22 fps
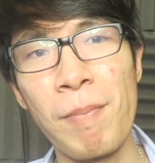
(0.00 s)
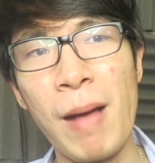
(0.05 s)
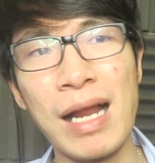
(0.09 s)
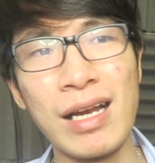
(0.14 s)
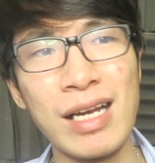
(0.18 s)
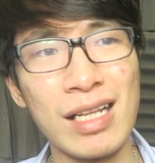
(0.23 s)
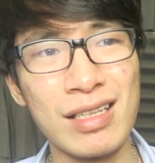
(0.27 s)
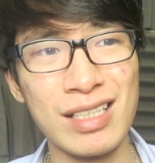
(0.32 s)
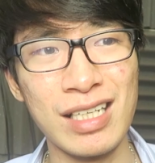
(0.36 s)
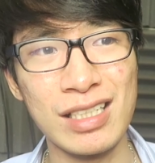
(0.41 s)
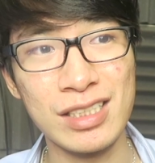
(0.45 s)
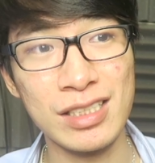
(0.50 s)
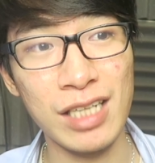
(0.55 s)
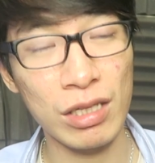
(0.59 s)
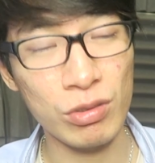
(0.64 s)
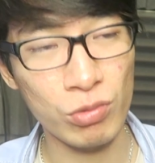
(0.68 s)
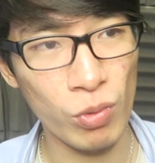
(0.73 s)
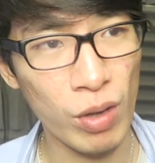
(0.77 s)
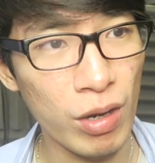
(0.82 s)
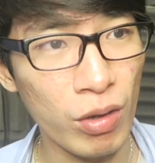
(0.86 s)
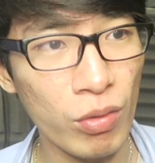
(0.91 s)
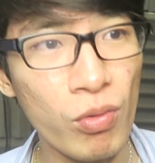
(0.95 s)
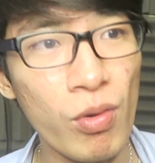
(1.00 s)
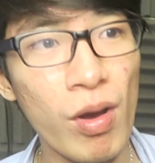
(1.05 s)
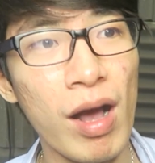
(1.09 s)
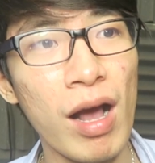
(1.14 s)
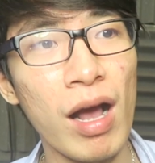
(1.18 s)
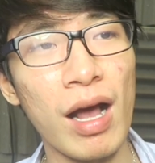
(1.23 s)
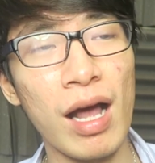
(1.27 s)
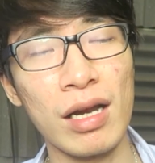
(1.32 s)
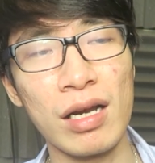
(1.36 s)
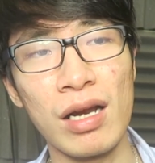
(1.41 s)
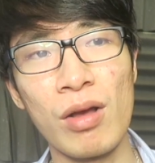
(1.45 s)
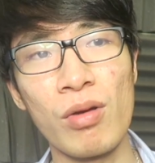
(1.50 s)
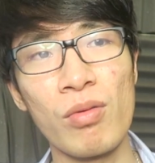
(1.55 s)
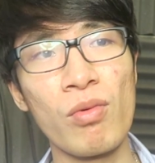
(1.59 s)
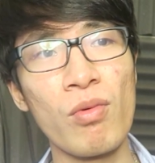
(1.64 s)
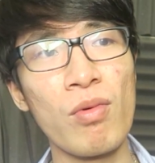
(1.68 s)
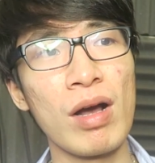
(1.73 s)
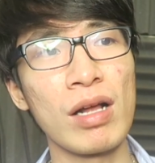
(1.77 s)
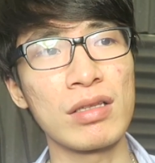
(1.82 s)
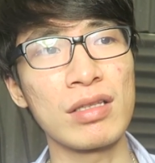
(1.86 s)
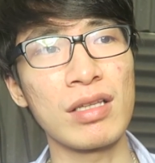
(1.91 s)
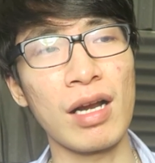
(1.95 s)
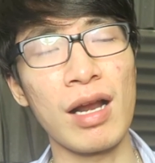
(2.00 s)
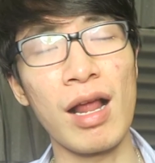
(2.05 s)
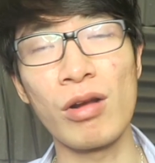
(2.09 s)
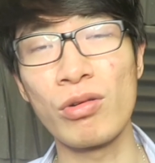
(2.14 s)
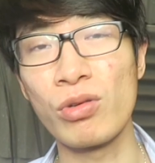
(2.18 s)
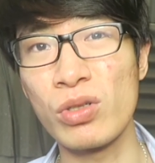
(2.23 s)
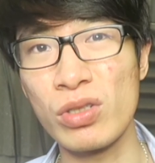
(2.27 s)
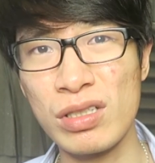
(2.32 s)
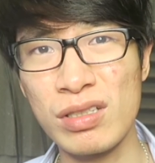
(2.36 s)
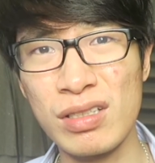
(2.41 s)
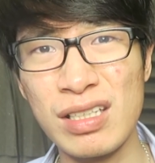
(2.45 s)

padatnya jadwal gue karena gue terlalu